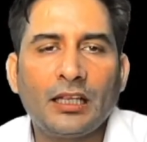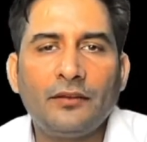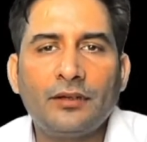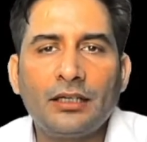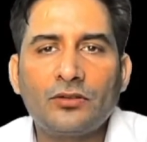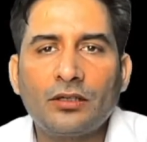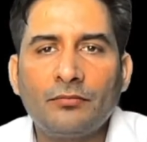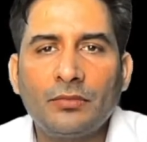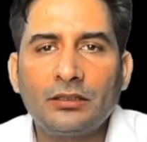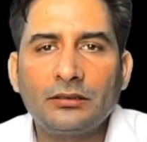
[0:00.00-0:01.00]
इवन नेचुरल
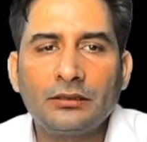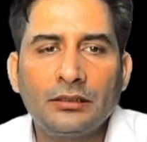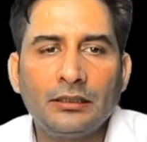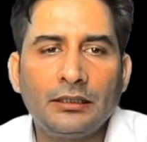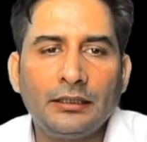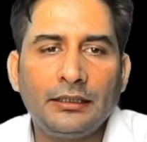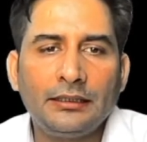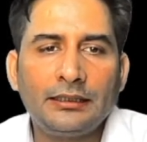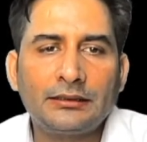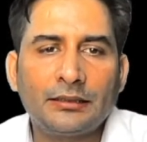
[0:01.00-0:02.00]
नंबर्स
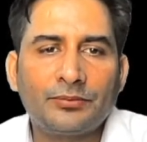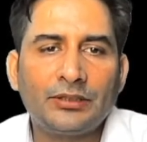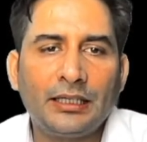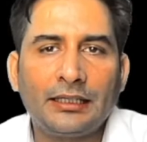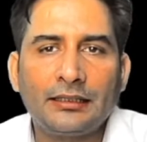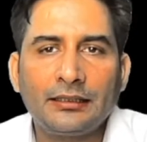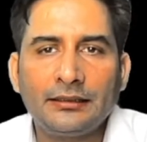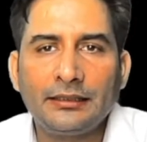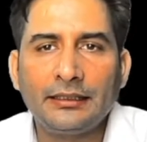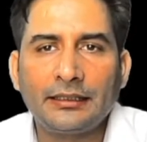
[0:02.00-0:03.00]
इज अ सबसेट
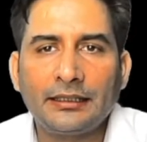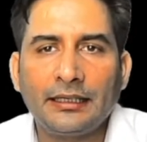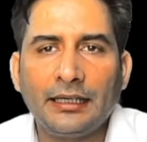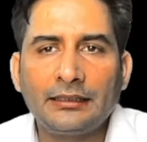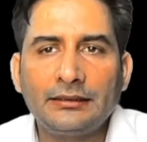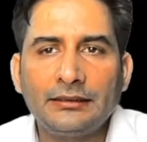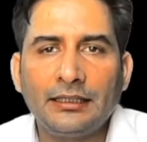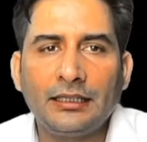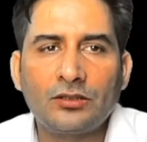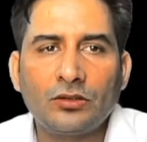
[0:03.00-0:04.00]
ये देखिए एक्स इज अ
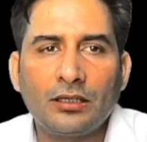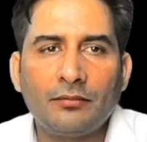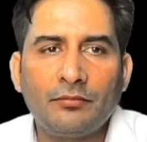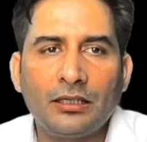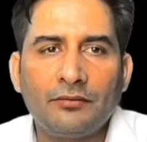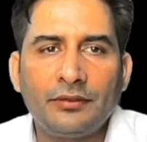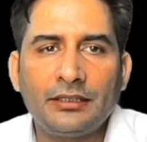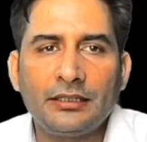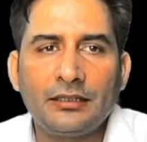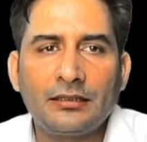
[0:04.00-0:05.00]
नेचुरल नंबर
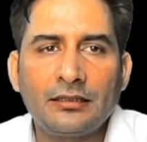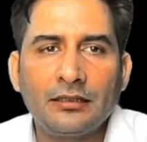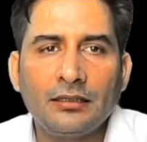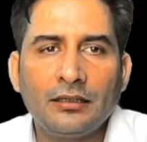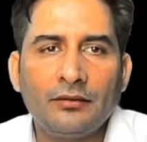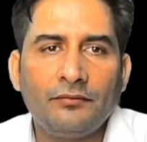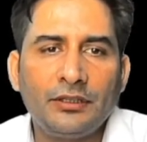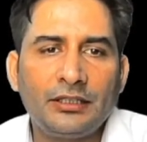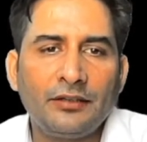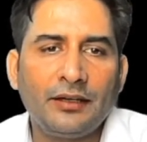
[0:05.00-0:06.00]
विच इज
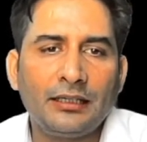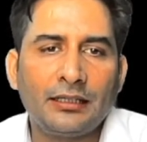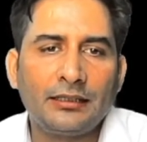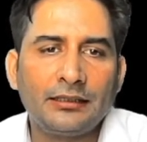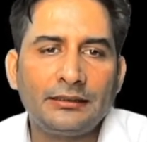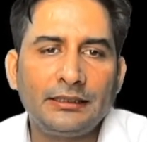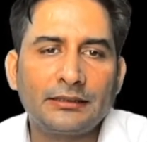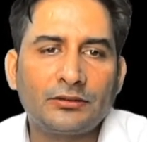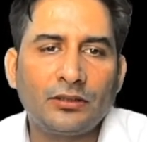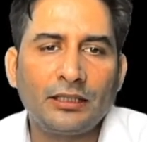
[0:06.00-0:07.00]
विच डिवाइड थर्टी
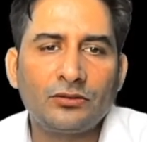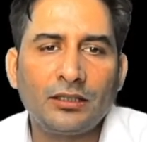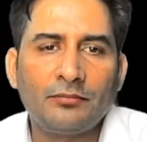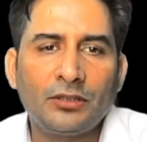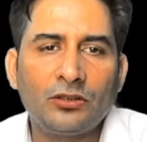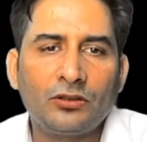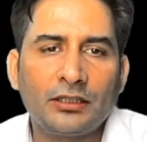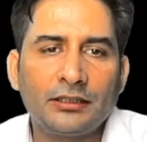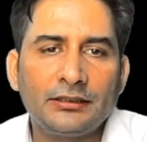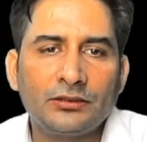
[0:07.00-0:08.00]
सिक्स तो नेचुरल नंबर जो
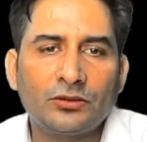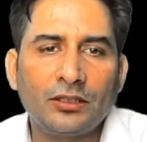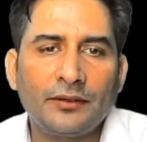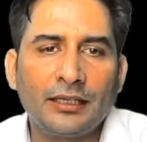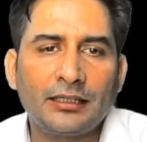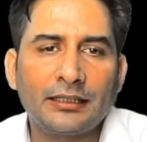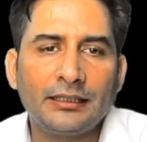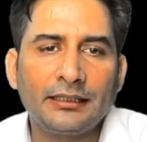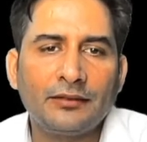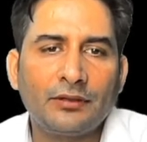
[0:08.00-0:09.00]
थर्टी सिक्स को डिवाइड कर
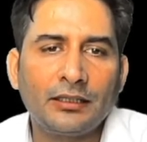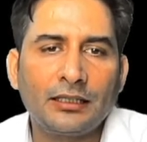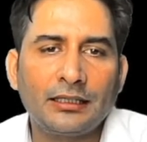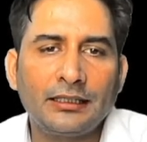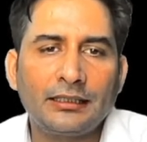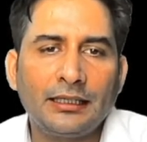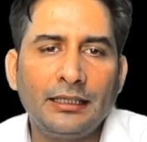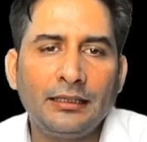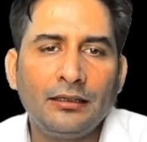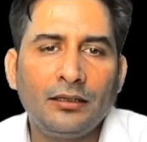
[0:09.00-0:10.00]
देते हैं वन कर देता
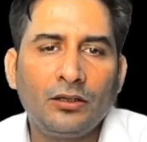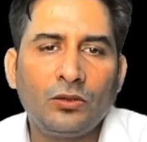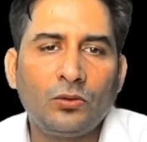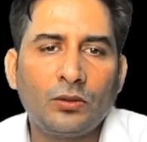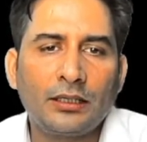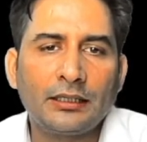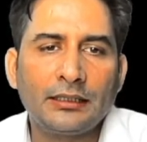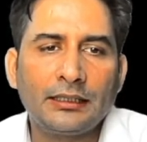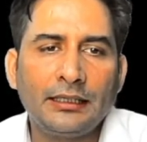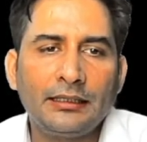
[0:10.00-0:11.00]
है टू कर
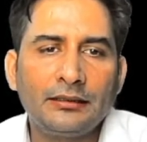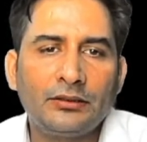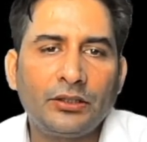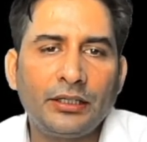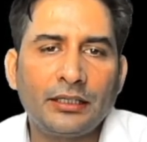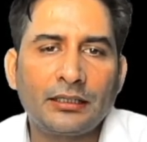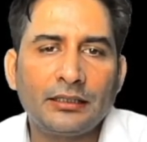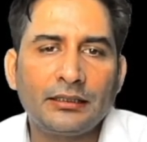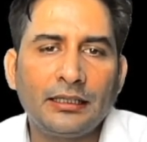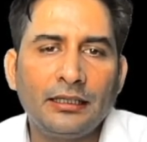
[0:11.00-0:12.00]
देता है थ्री कर
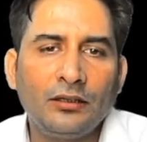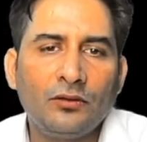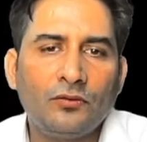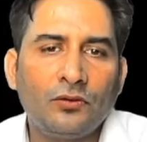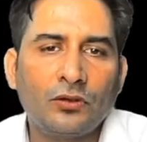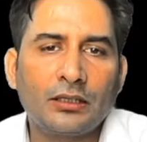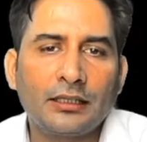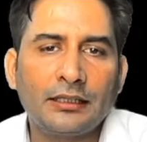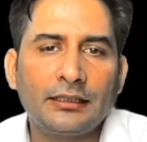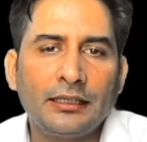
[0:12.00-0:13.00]
देता है फोर
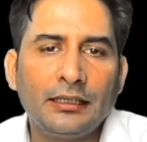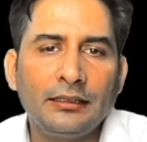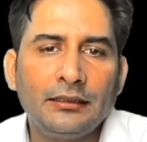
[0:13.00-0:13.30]
कर देता है